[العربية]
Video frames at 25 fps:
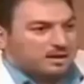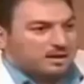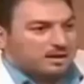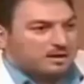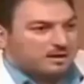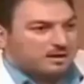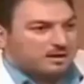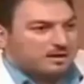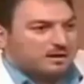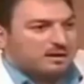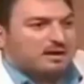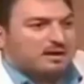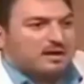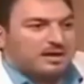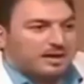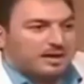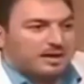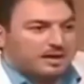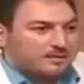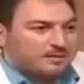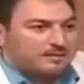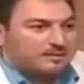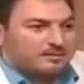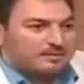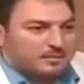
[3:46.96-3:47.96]
صلاح آه
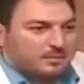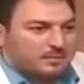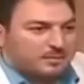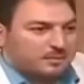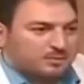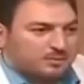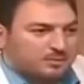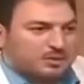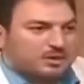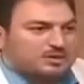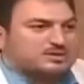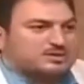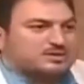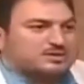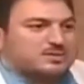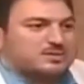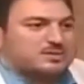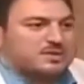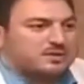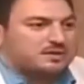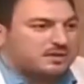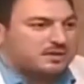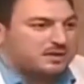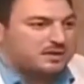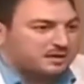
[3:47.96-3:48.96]
قام
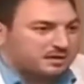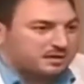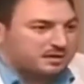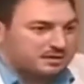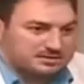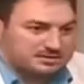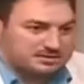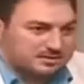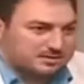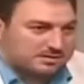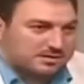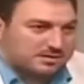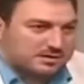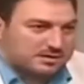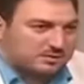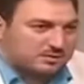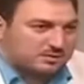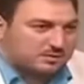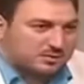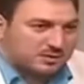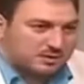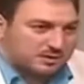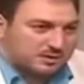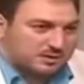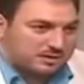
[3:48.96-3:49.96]
وتعصب جدا احنا آه.
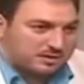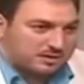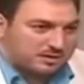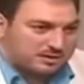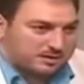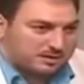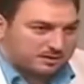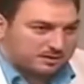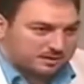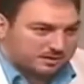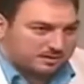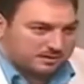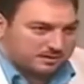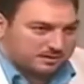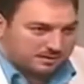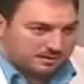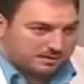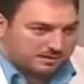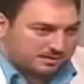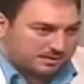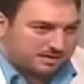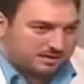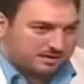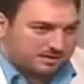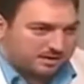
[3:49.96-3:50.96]
ظننا ان هو
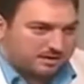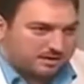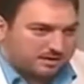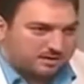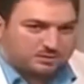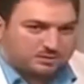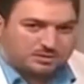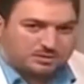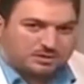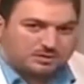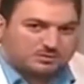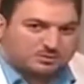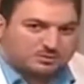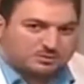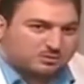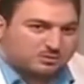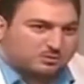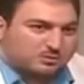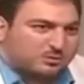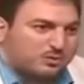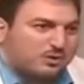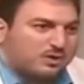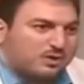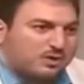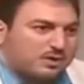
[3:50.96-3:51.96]
أيوة. هيخرج أيوة. عن
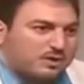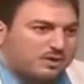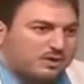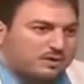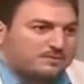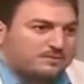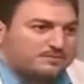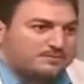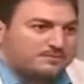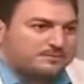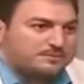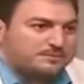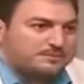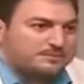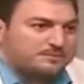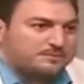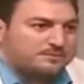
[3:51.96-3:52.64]
شعوره انا سم...